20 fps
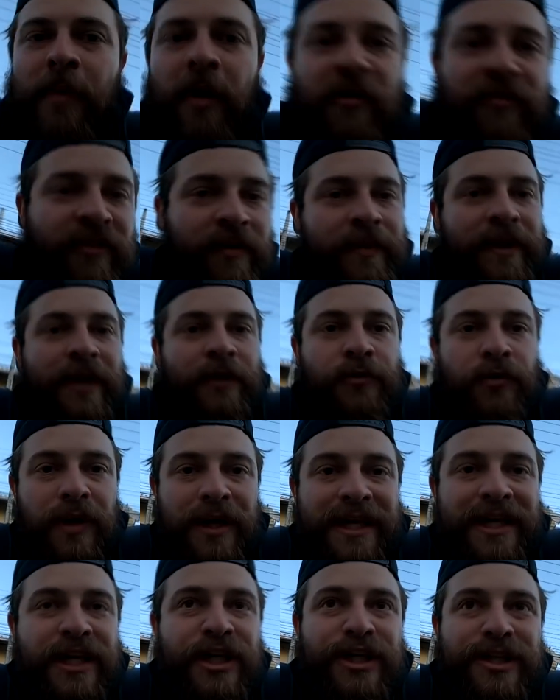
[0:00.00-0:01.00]
Bom, família, eu tô
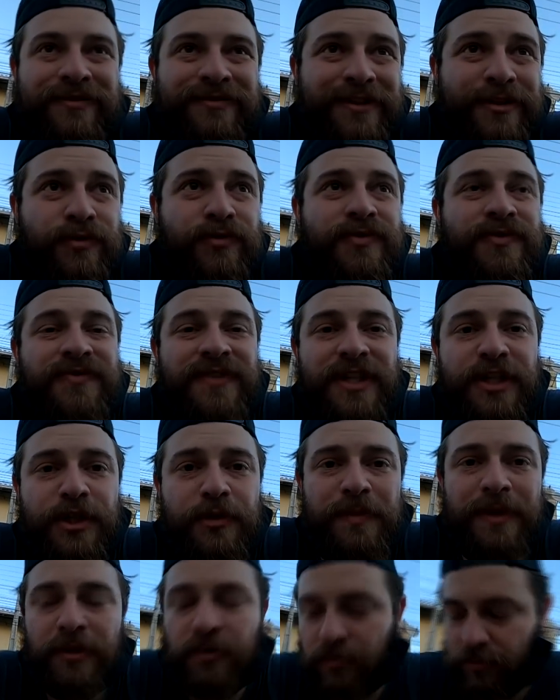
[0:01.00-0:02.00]
aqui já faz uns 20
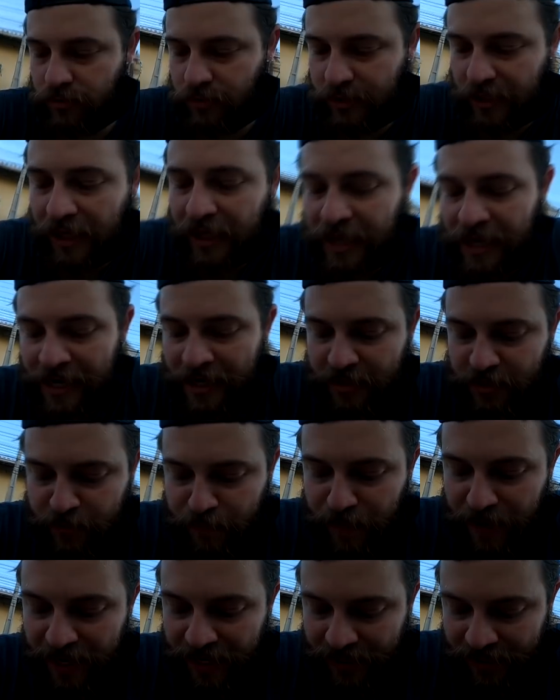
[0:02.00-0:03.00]
minutos, tá ligado?
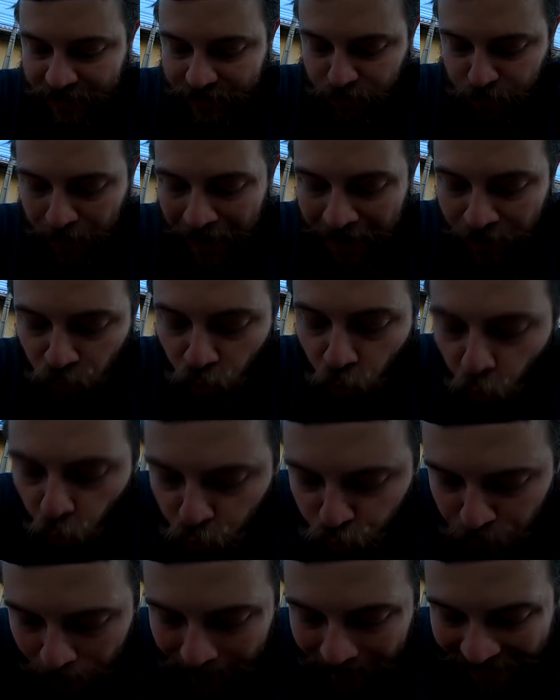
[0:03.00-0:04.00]
Esperando o
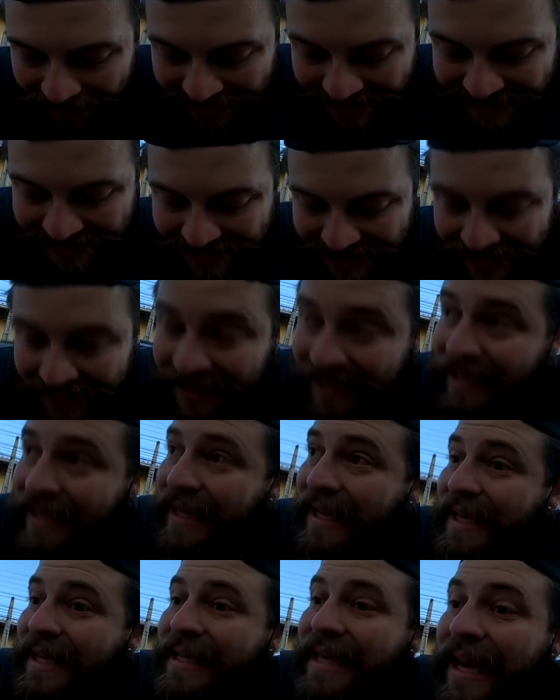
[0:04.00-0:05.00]
maluco aparecer
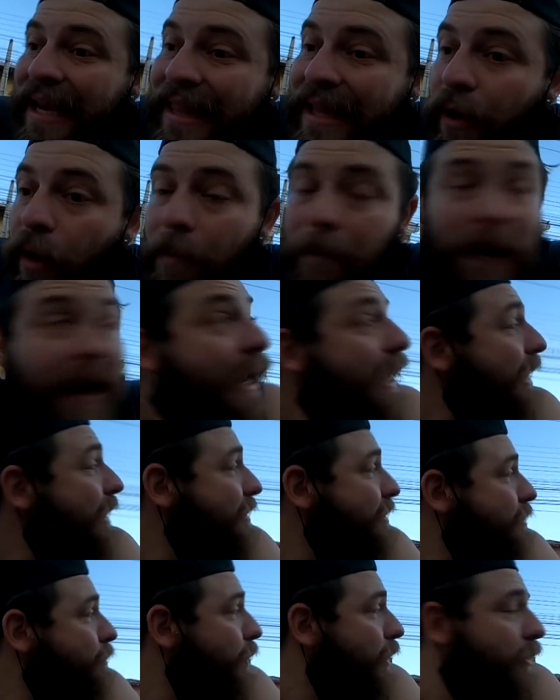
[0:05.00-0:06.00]
e ele não
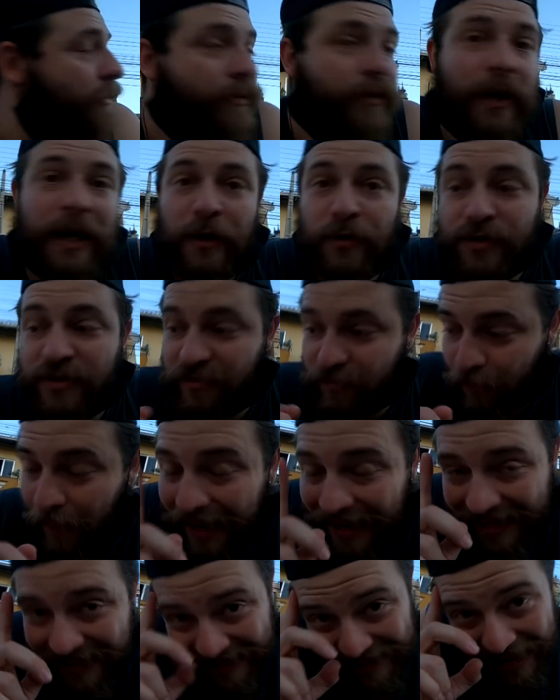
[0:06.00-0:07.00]
aparece, mano. Eu tive
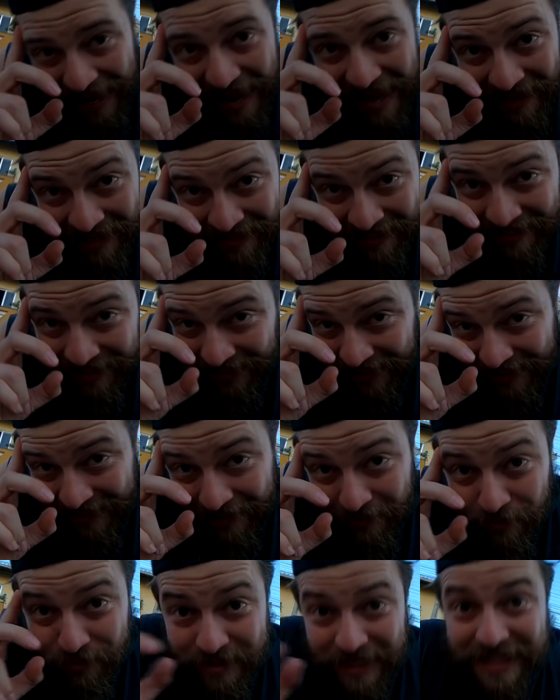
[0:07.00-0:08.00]
uma ideia aqui
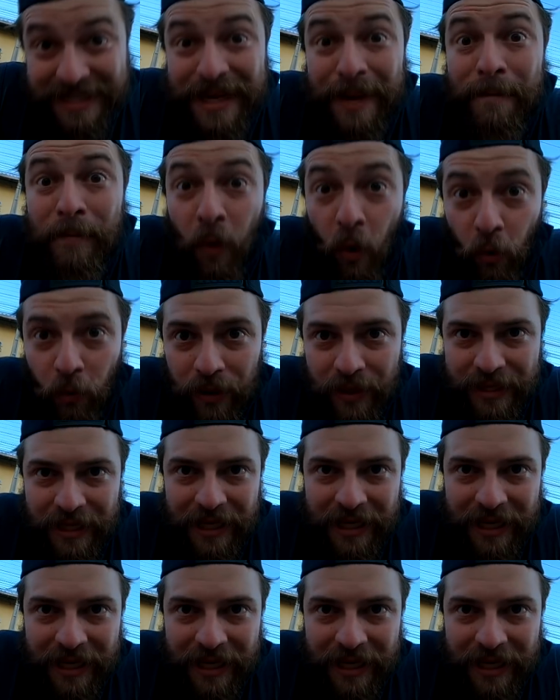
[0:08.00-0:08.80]
que eu não sei se é boa, tá